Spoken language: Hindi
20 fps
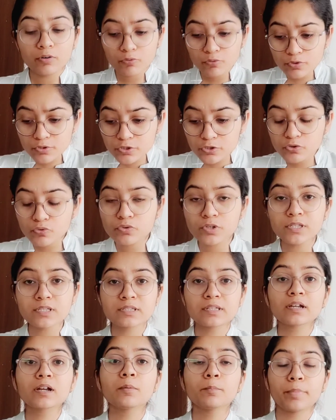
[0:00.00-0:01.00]
उन स्टूडेंट्स
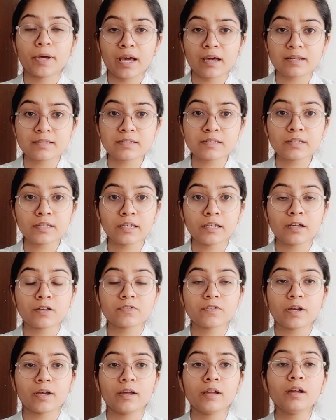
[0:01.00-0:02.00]
से कंपेरिजन किया
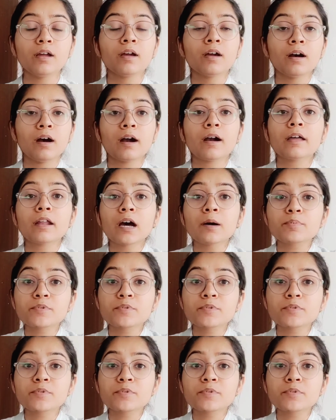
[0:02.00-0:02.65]
जाए अगर आप